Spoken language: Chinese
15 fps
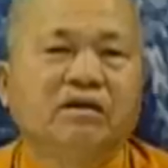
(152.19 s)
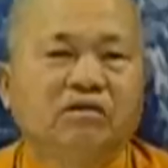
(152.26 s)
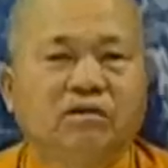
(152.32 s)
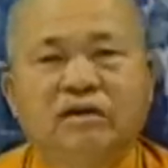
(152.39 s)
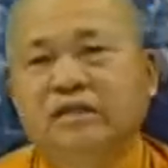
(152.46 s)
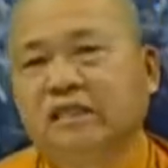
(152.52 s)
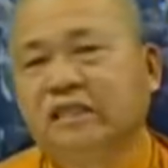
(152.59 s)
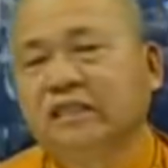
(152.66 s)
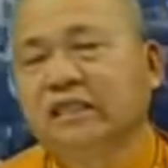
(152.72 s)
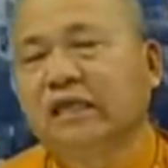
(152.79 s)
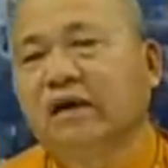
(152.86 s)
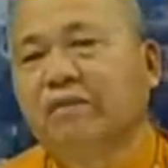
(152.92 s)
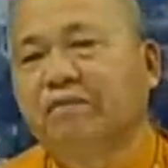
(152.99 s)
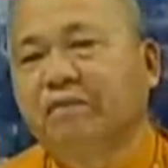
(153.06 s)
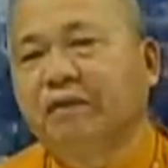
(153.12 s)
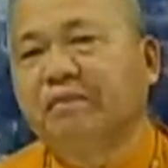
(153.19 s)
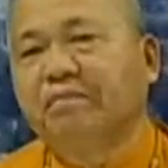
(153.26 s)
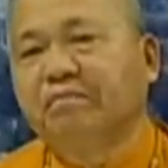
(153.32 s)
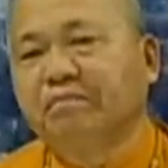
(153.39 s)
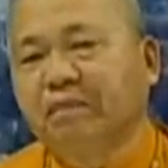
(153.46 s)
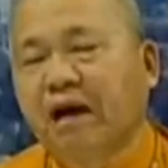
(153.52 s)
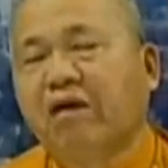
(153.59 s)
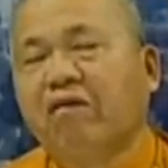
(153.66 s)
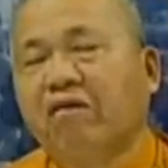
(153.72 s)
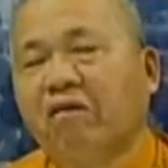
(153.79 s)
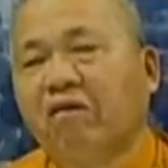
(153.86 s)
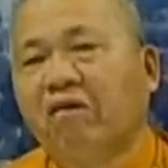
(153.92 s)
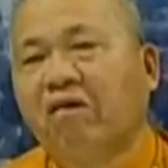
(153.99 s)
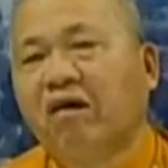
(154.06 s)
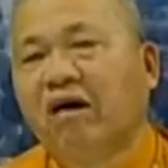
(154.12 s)
我一定要禀
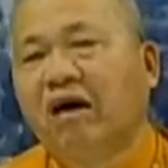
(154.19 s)
报，